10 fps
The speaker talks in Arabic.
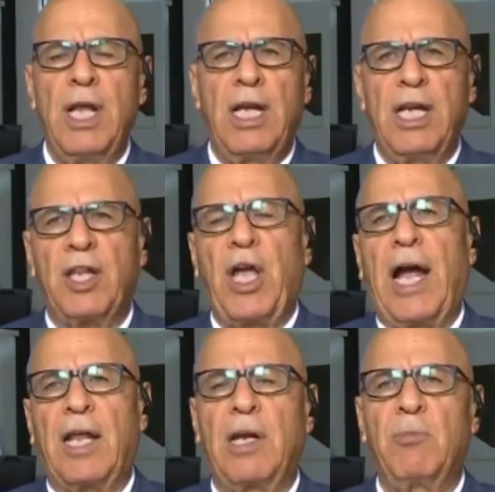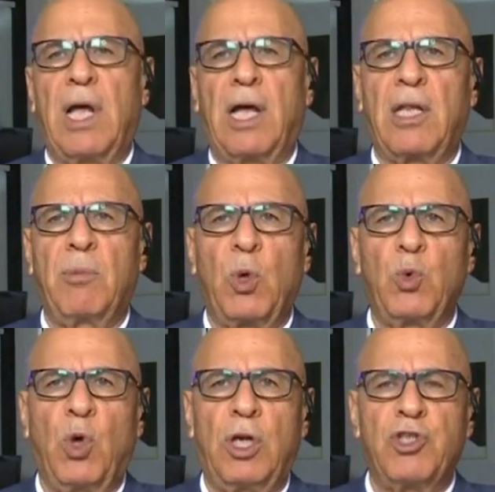لنضع هذا هذا
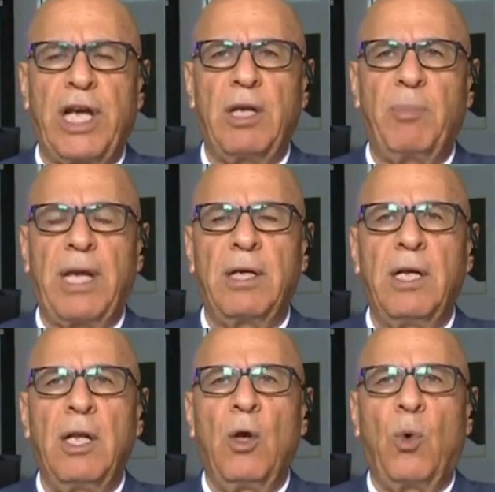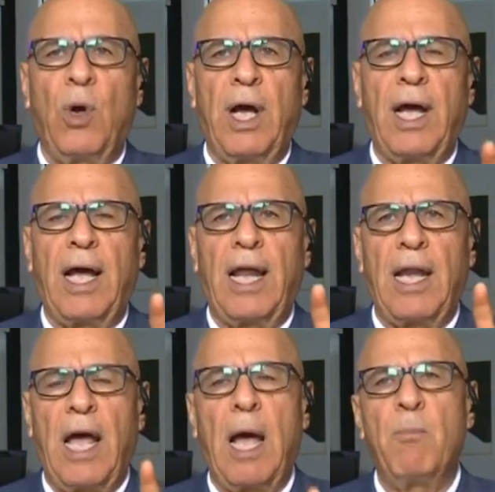الموضوع جانبا
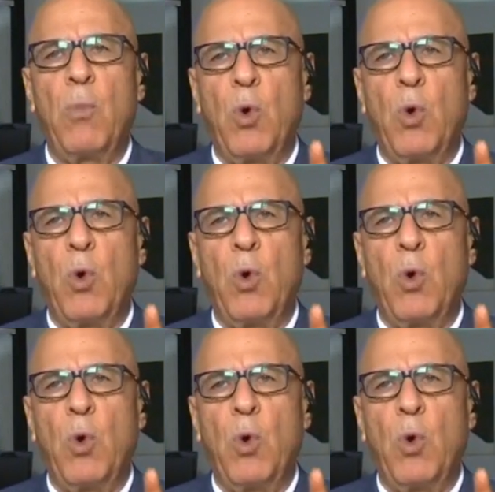والاهم نعم.